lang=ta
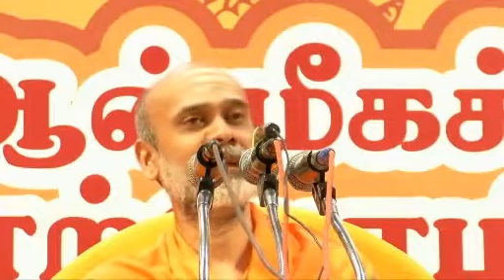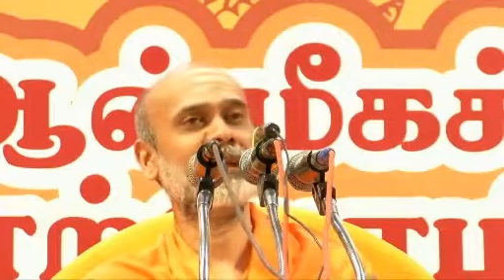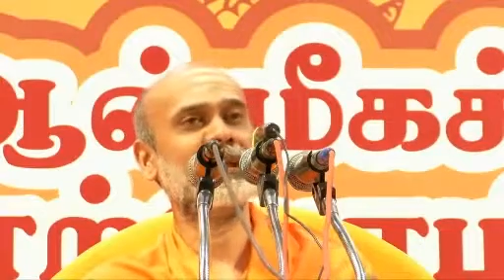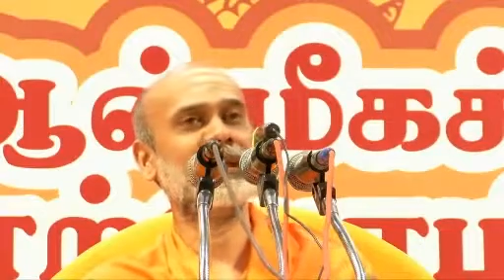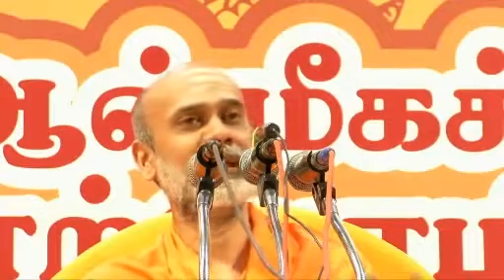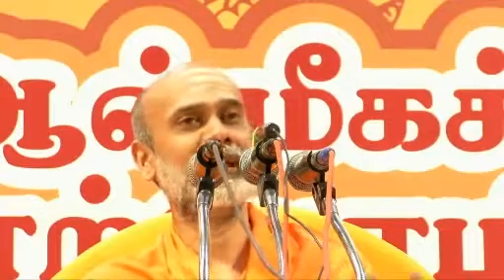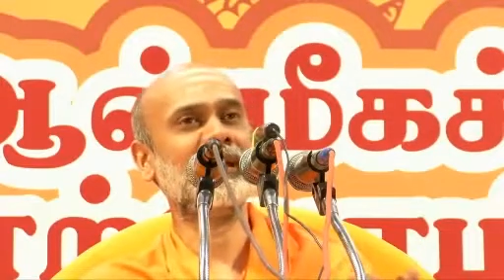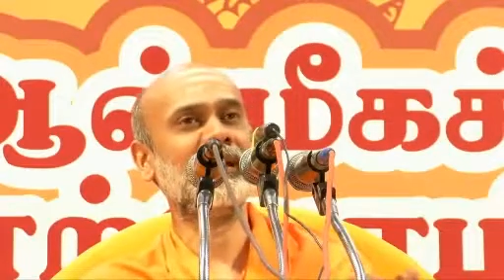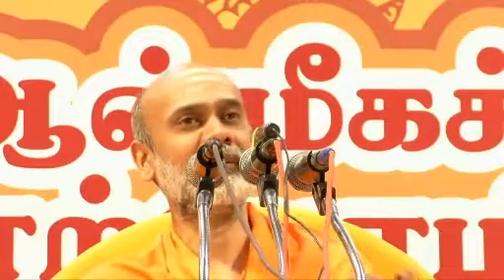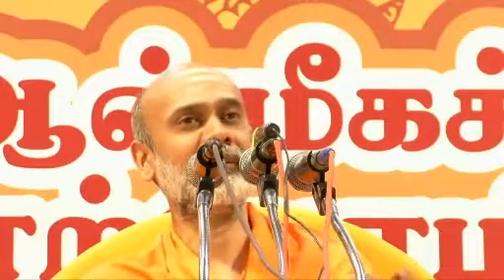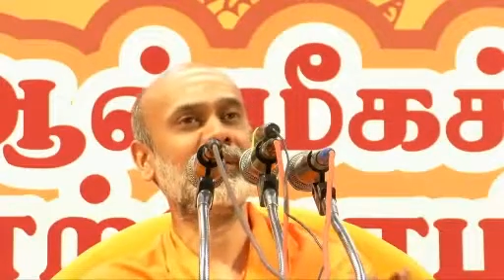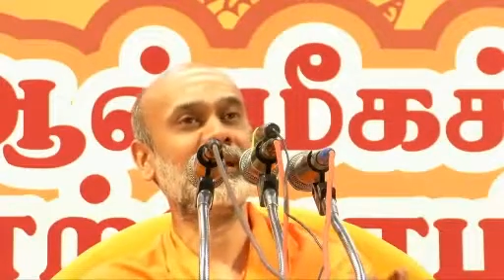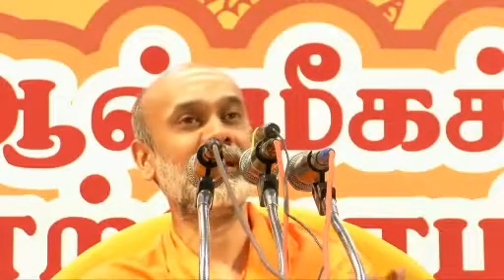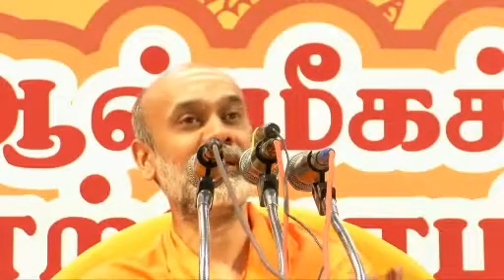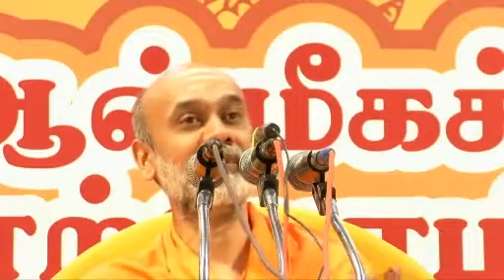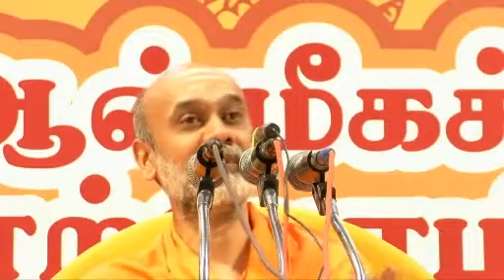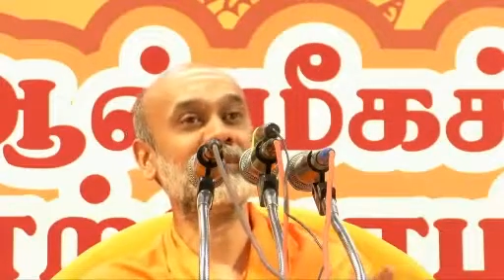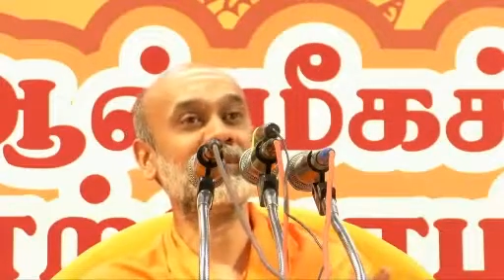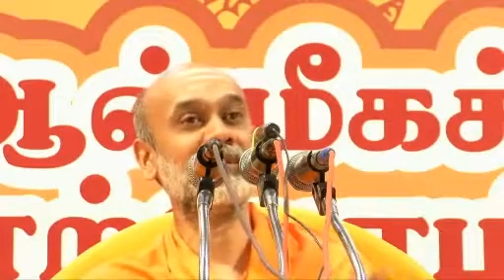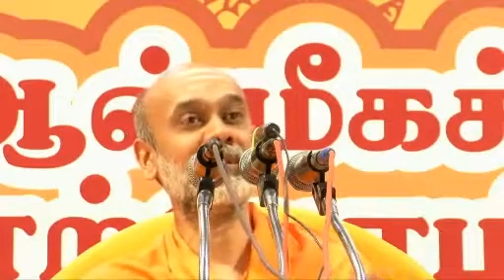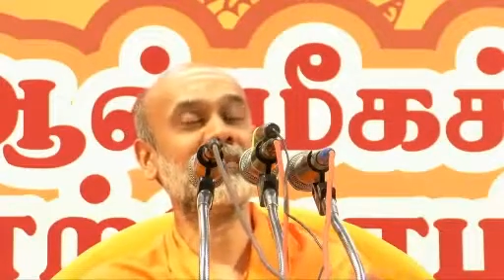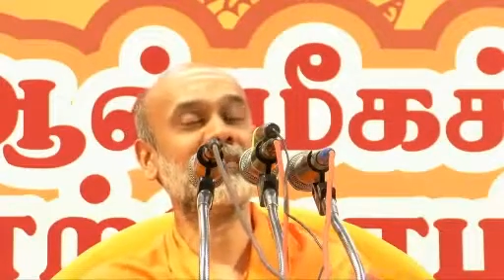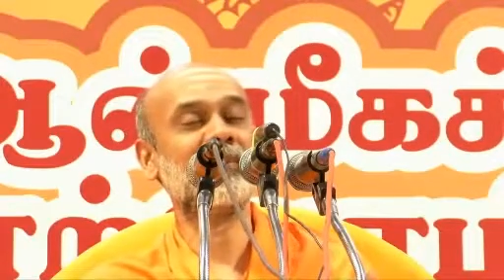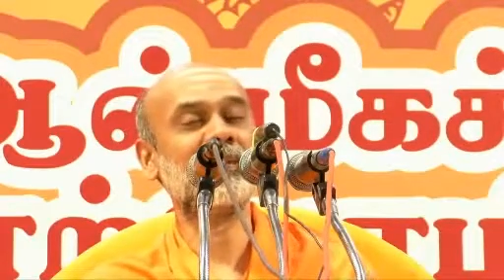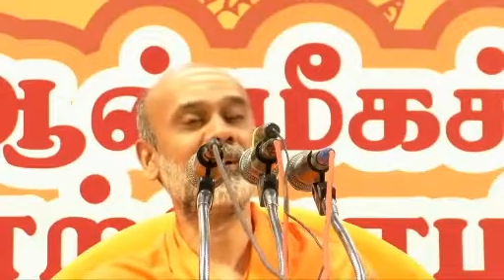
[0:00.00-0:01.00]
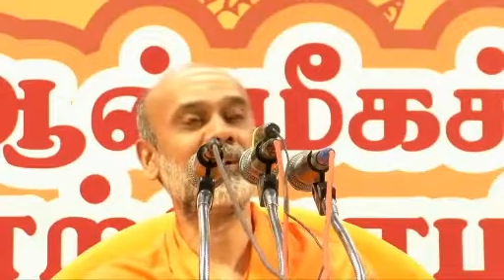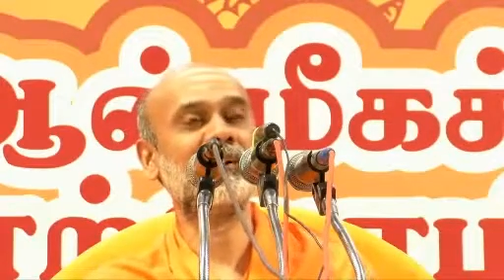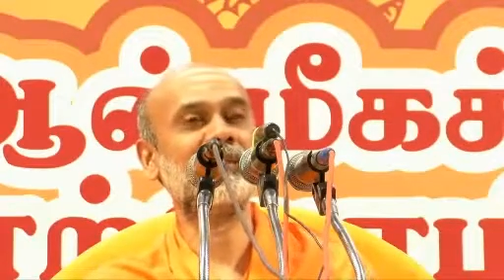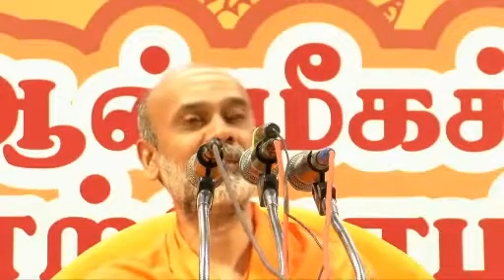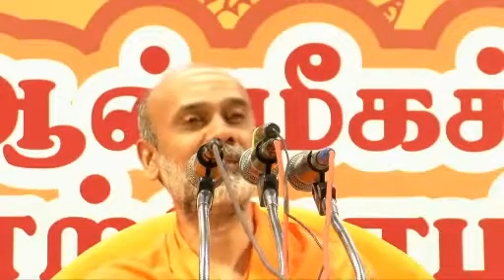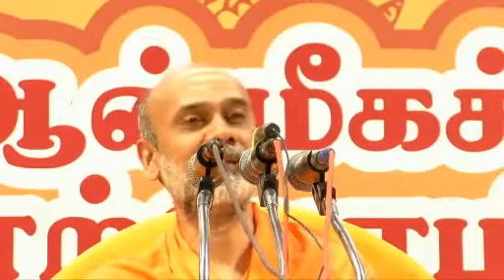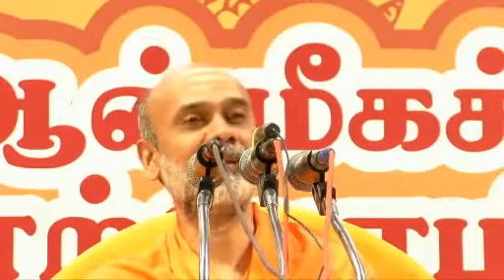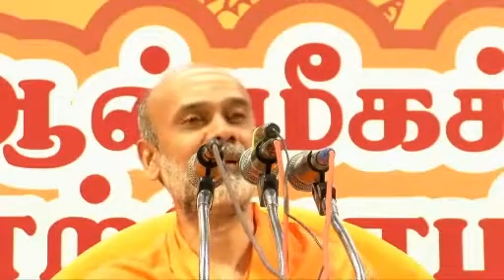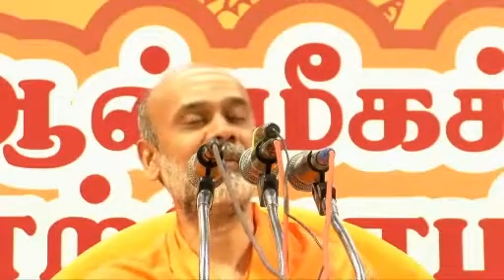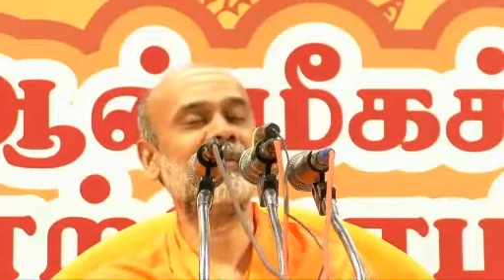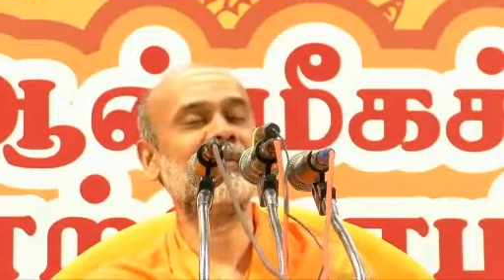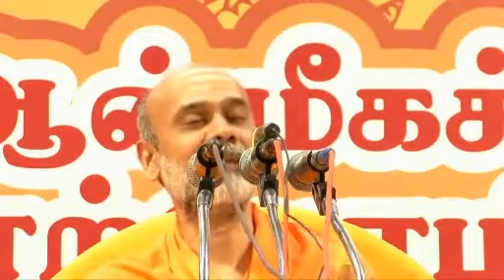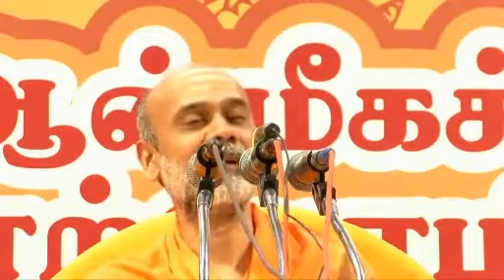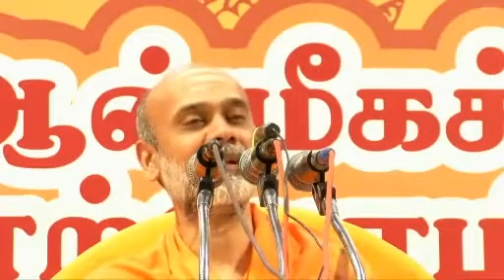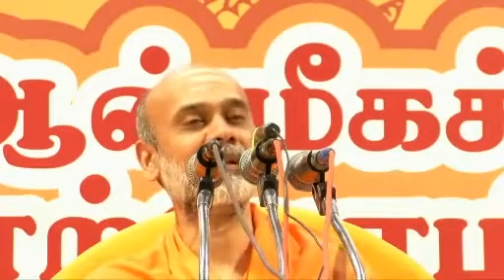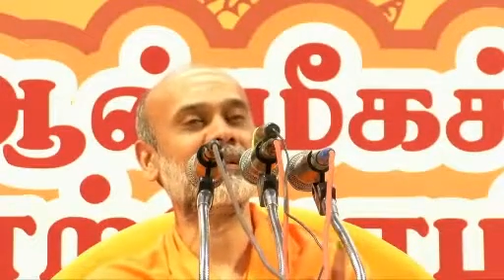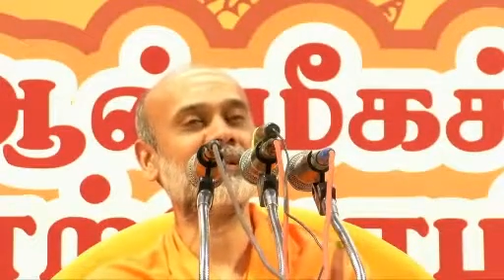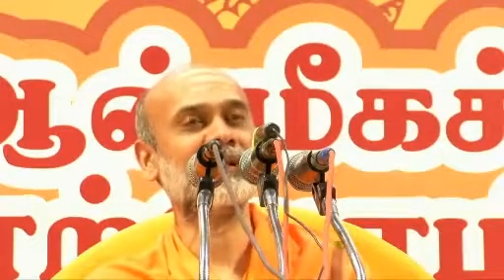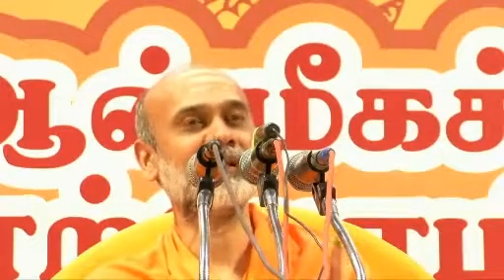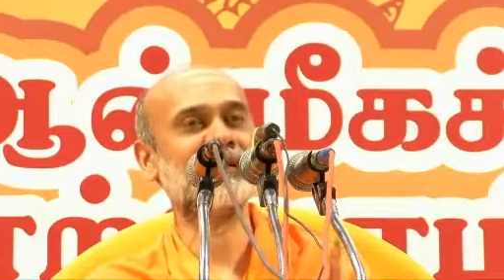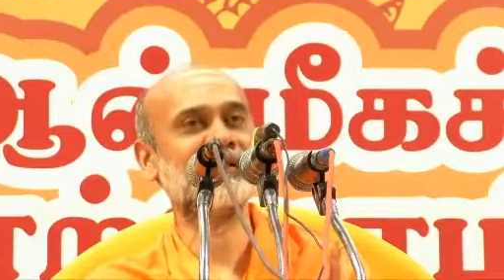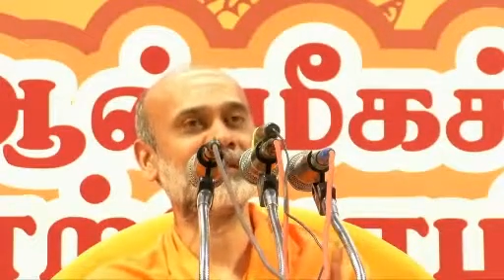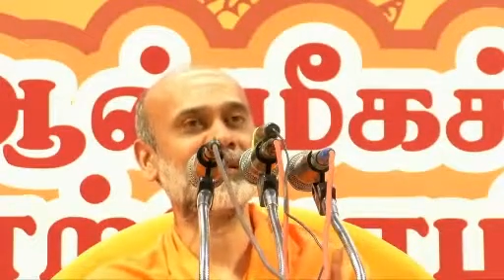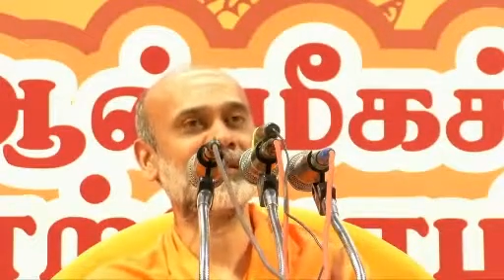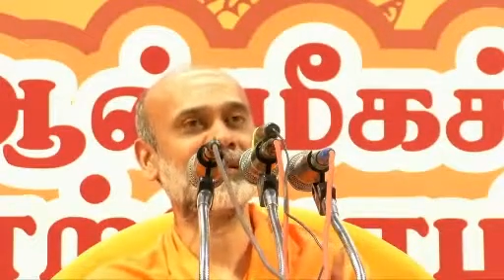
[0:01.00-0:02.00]
நம்மையே நம்ம ஹிம்சப்படுத்தாமல்
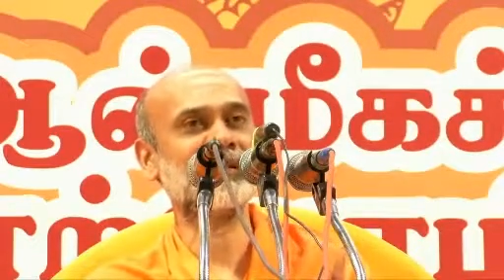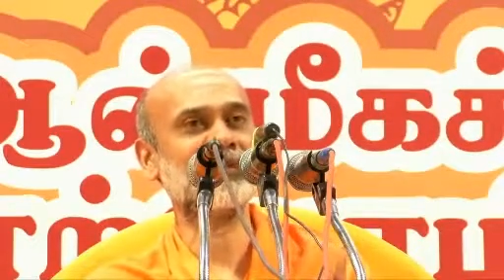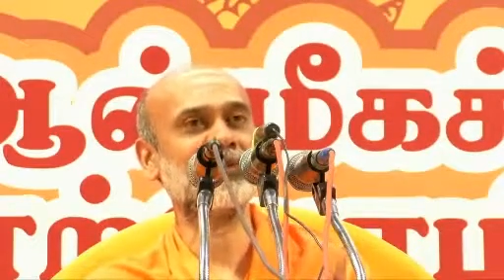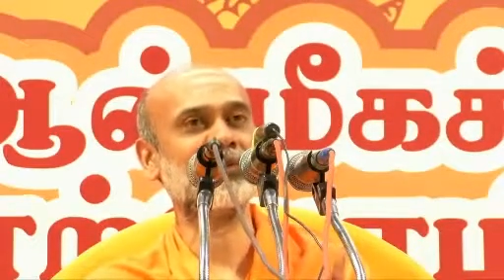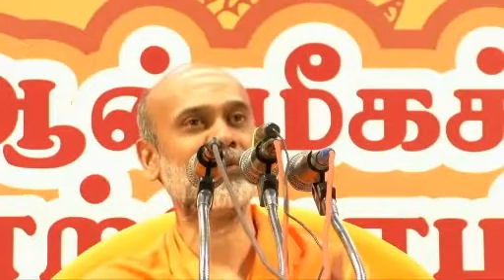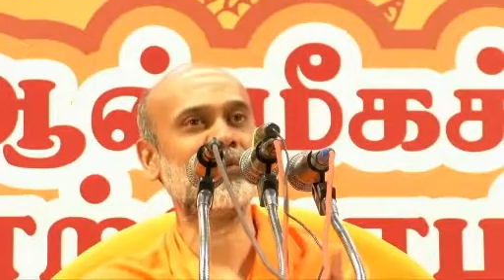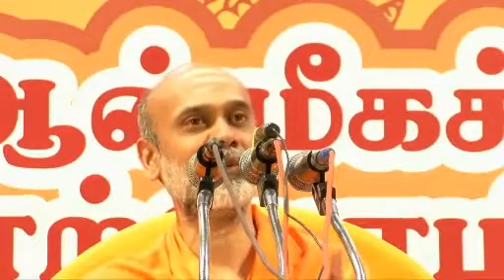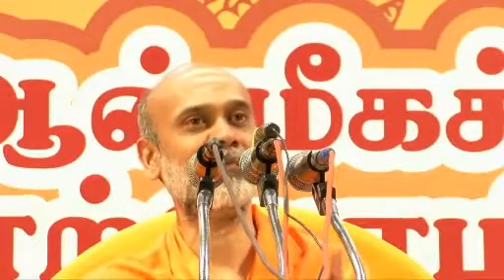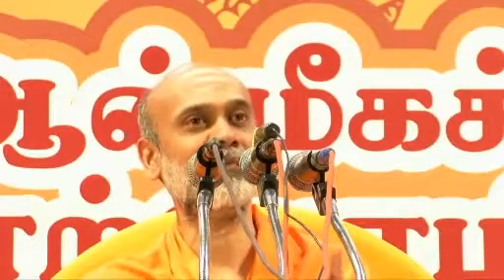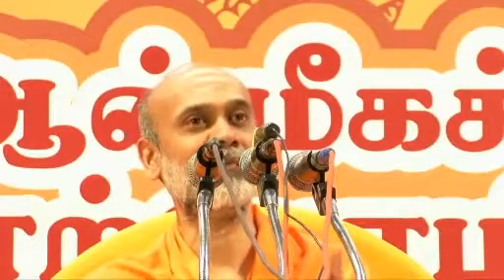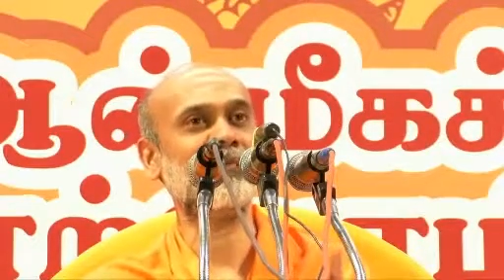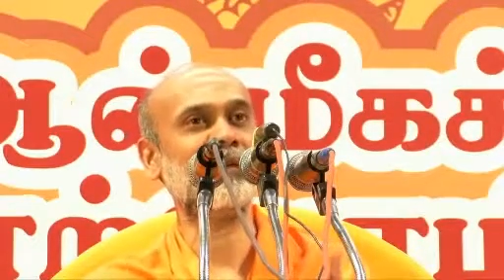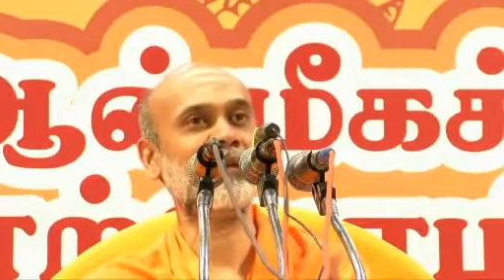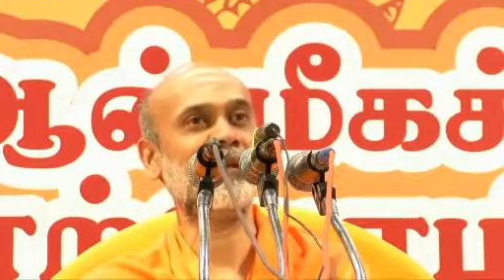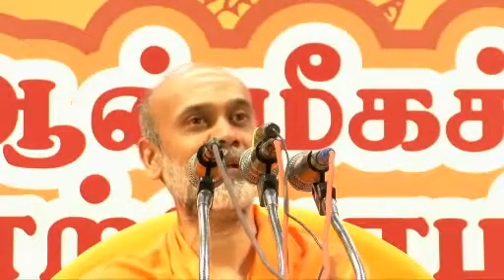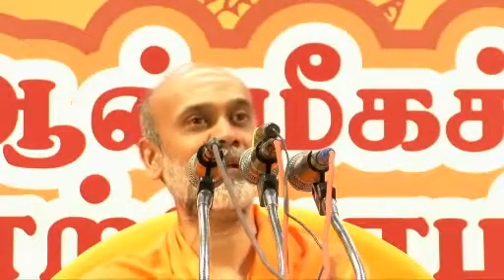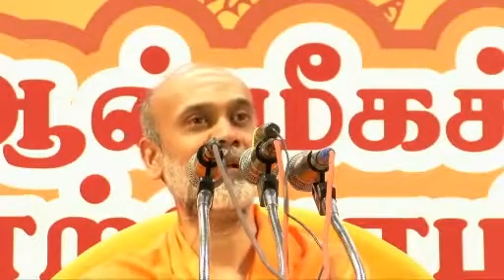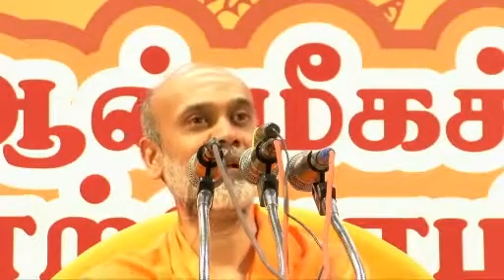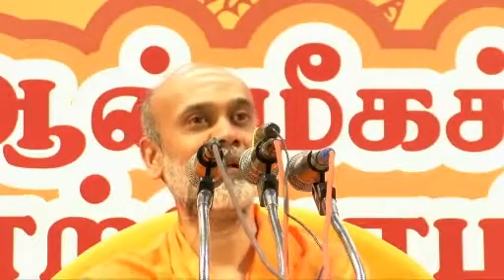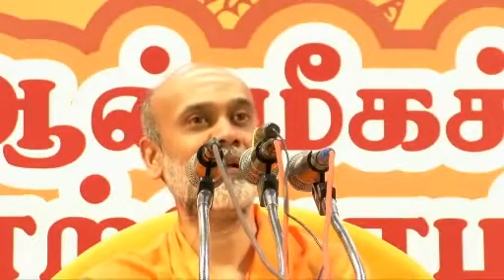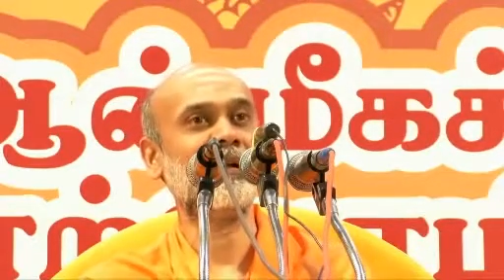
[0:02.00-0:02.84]
இருந்தால் சத்துவம்